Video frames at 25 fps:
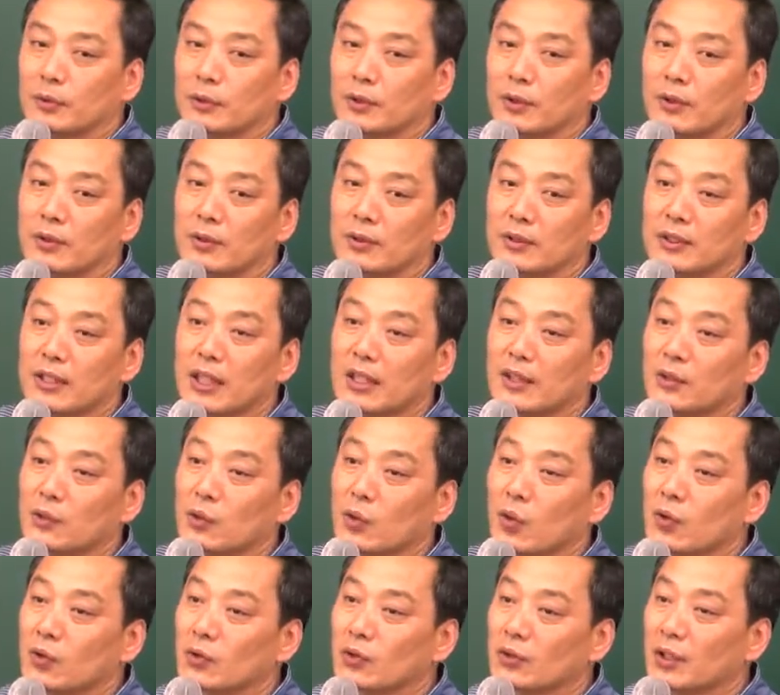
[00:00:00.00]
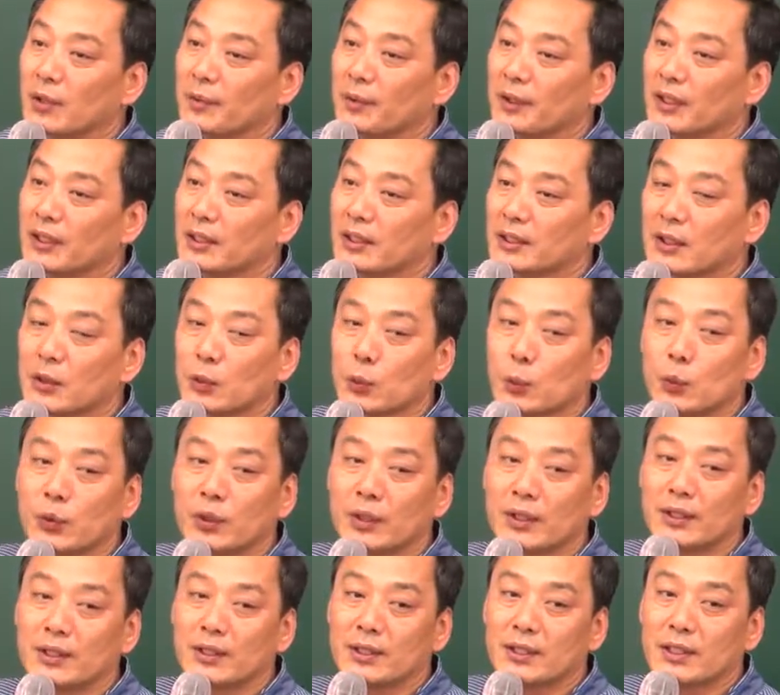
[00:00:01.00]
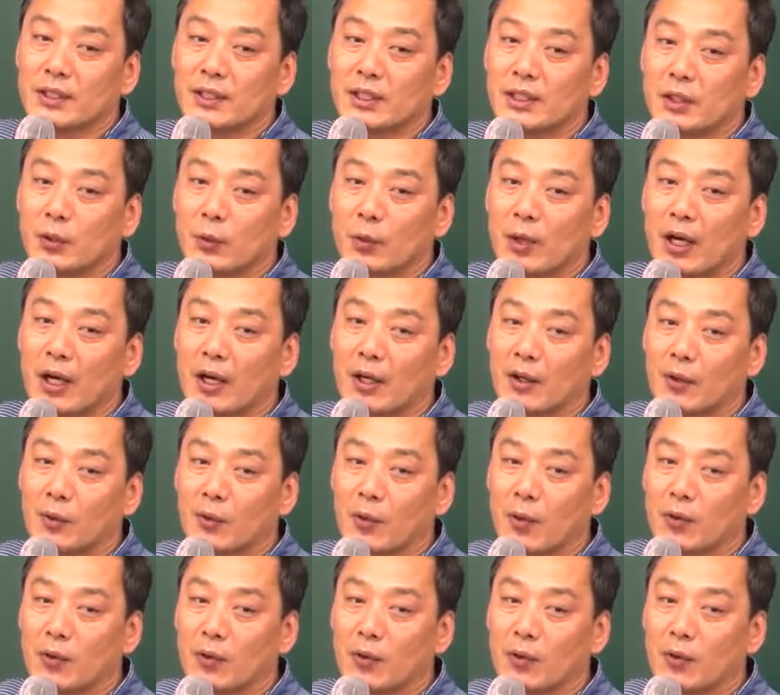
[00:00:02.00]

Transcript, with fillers: 부동산 공급이라는 것은 위치와